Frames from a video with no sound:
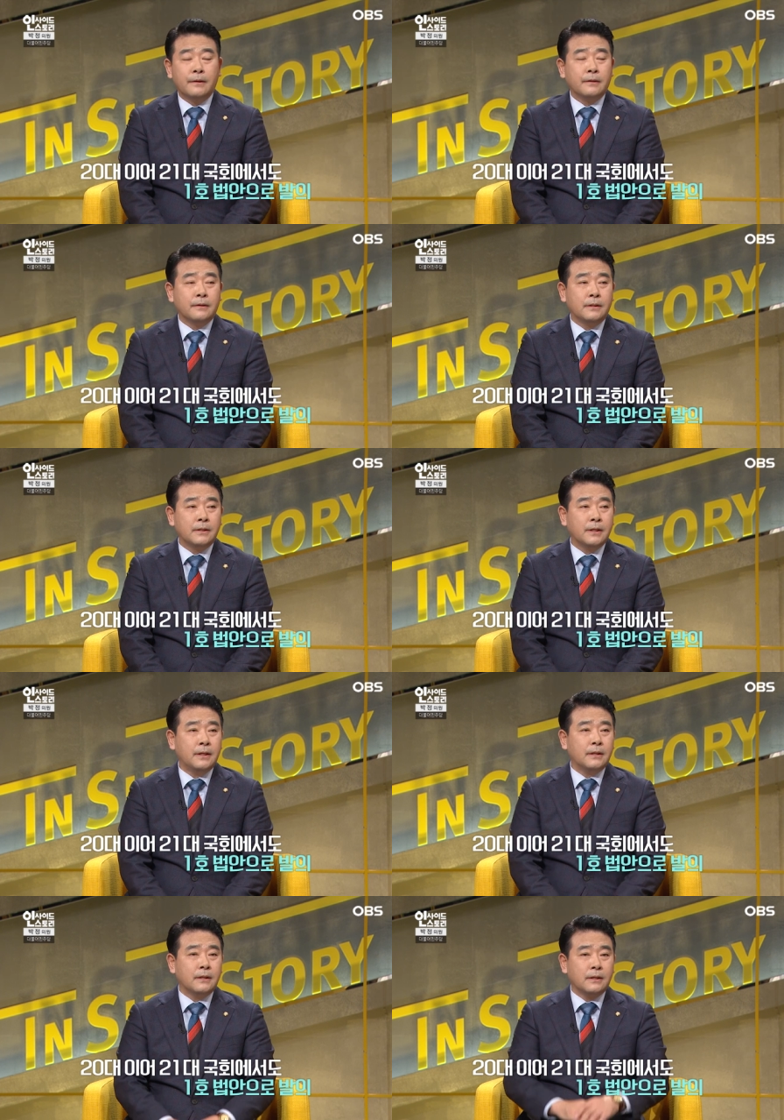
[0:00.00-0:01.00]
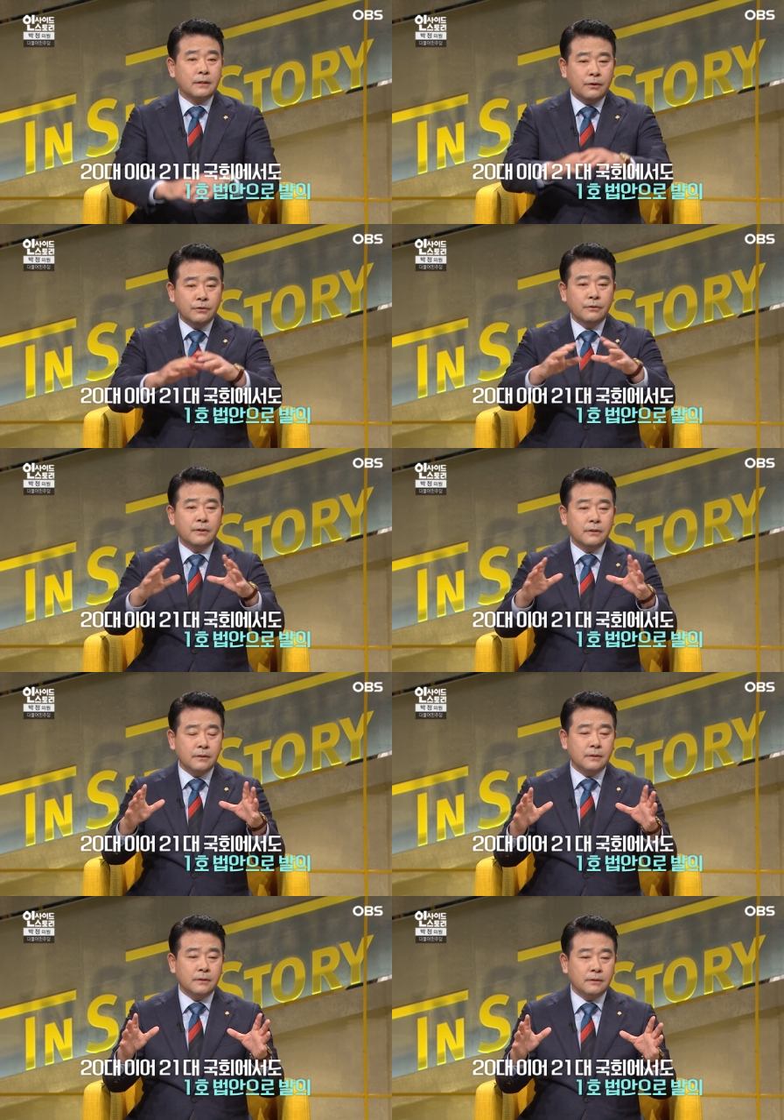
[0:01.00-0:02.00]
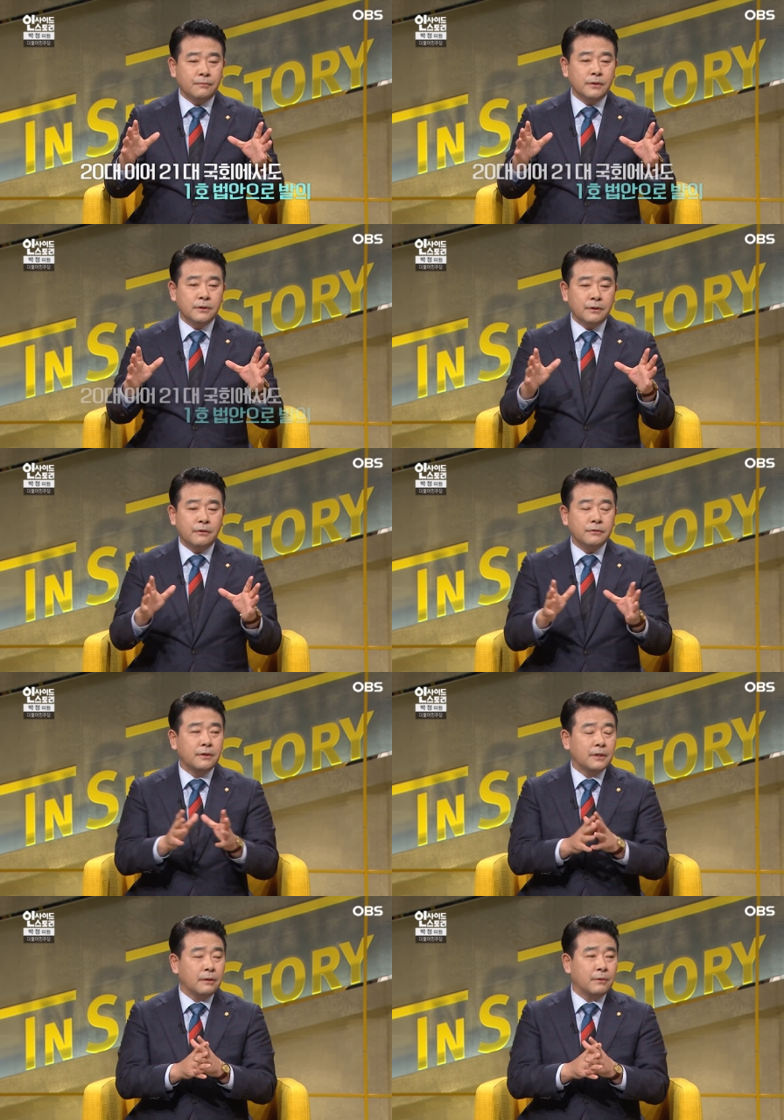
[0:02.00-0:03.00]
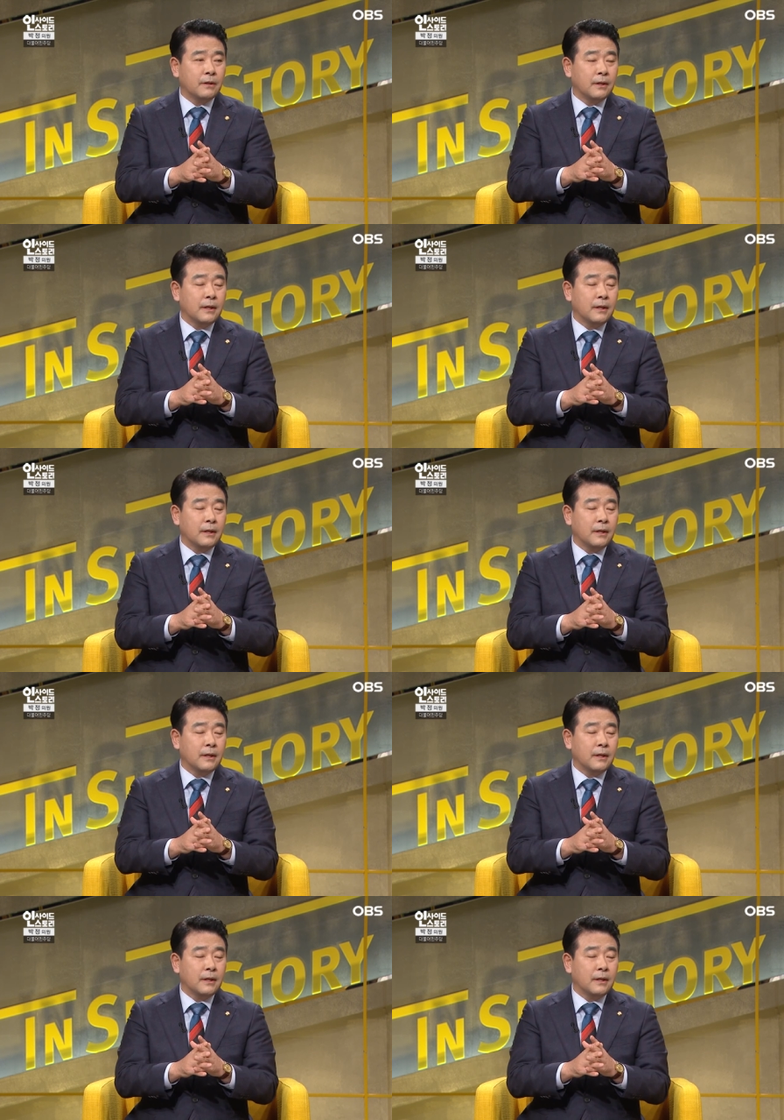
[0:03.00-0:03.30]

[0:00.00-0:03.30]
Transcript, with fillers: 어, 이게 형성이 그 접경 지역이 형성이 되면